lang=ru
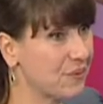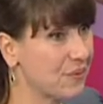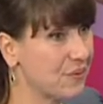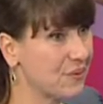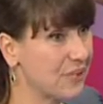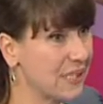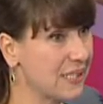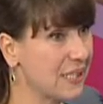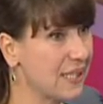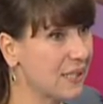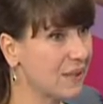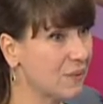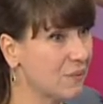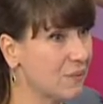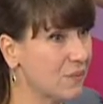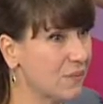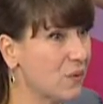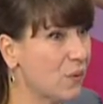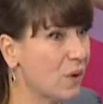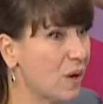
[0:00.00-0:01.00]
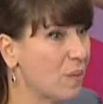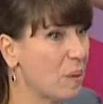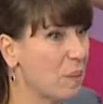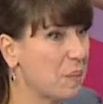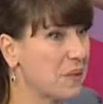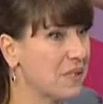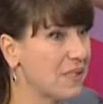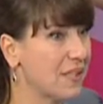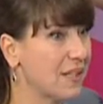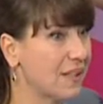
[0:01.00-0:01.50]
всегда, ну, как бы
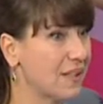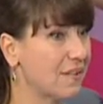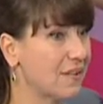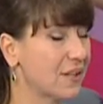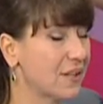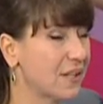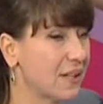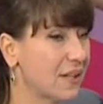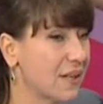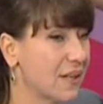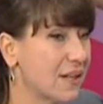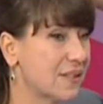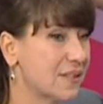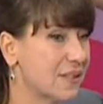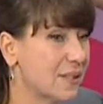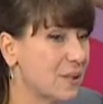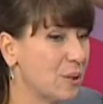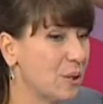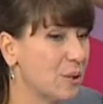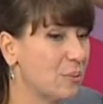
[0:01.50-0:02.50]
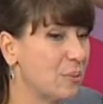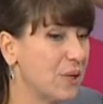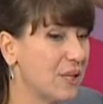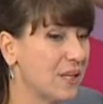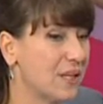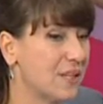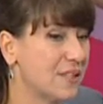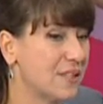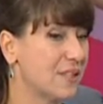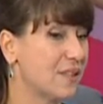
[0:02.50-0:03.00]
определяет, наверное, характер, и
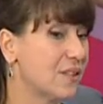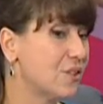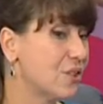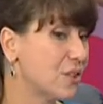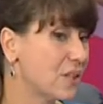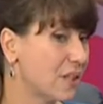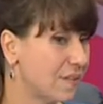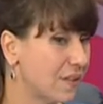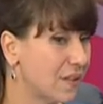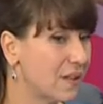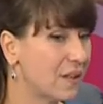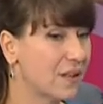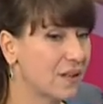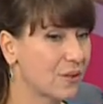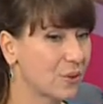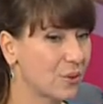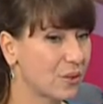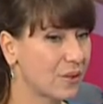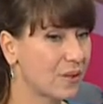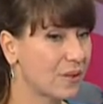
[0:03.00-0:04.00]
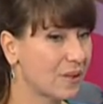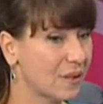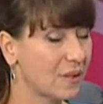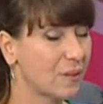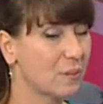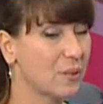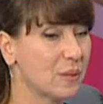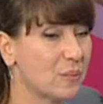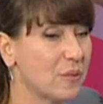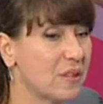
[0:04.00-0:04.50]
приоритеты человека, который э,
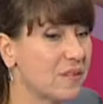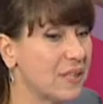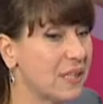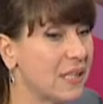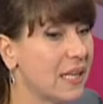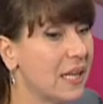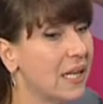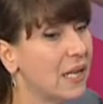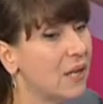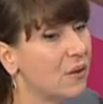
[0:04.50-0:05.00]
об этом говорит.